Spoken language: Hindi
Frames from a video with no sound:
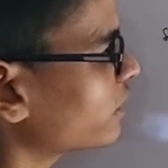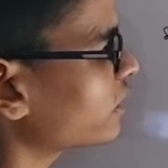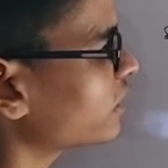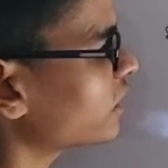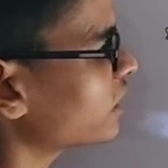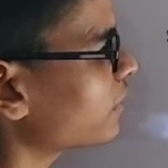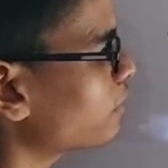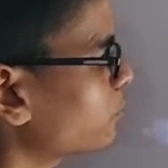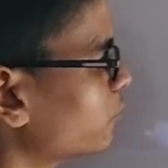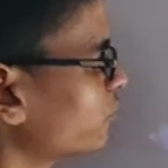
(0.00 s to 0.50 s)
में
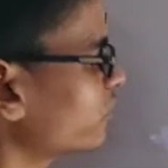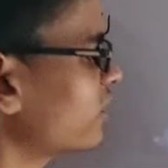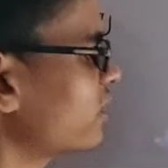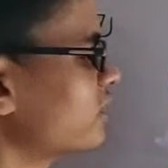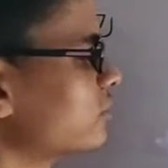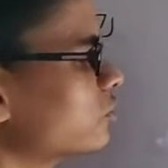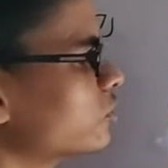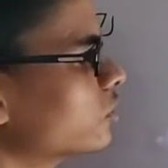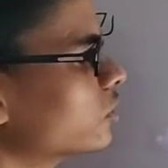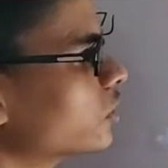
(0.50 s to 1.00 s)
लिखा आप पूरा
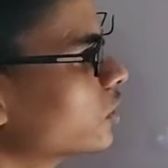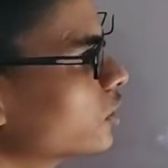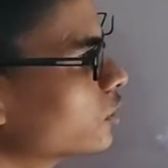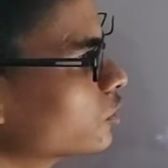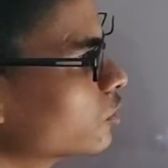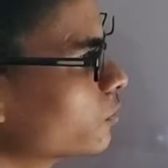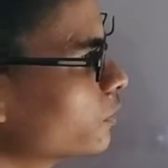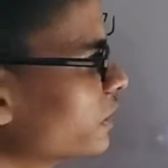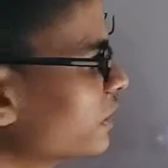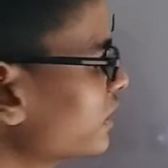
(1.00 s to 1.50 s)
लिखो
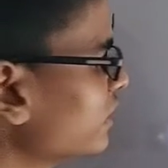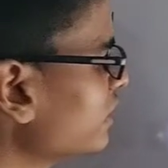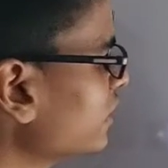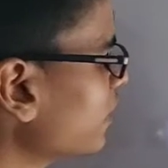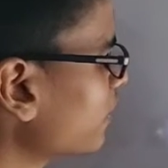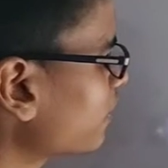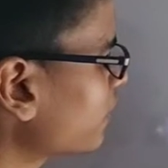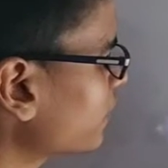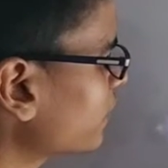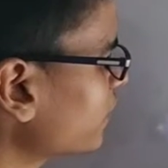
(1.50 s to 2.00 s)
तो बी डी
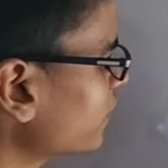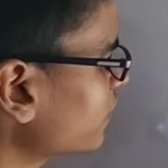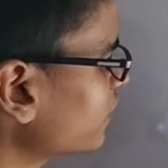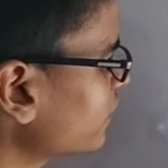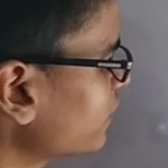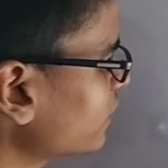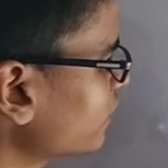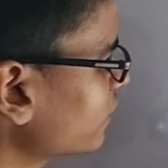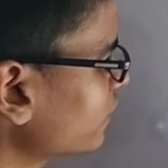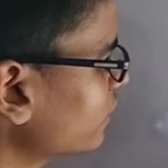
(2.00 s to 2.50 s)
आपका एट
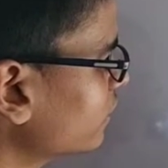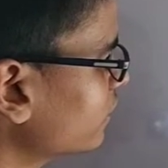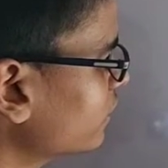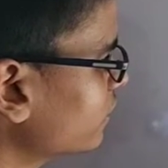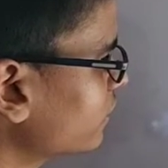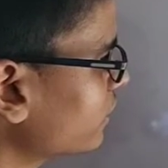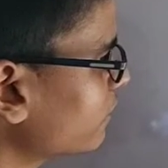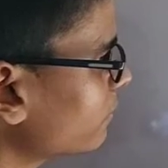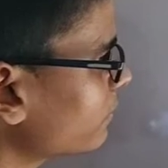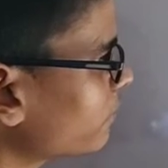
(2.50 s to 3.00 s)
है
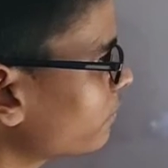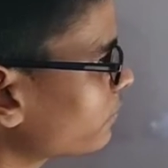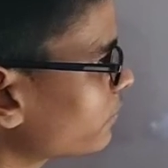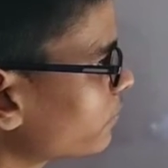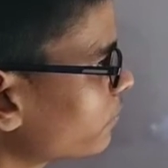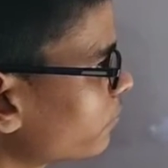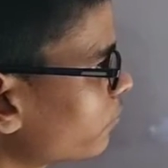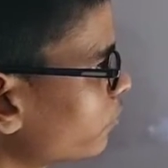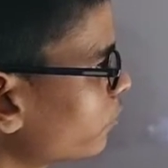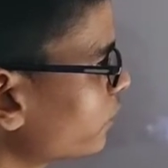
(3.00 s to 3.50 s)
डी एफ आपका
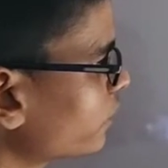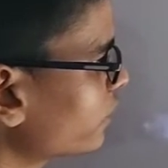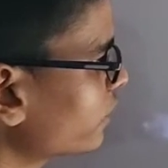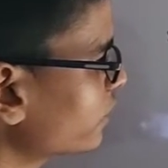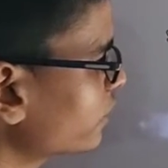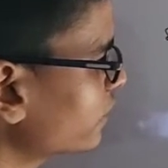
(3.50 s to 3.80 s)
फोर है